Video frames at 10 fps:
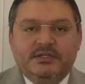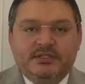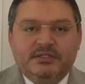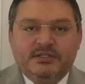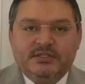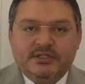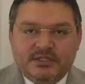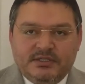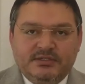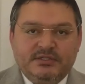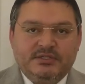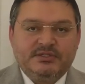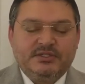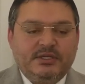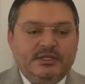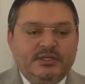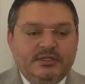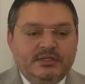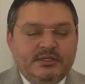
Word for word: gittik, yine gideceğiz inşallah.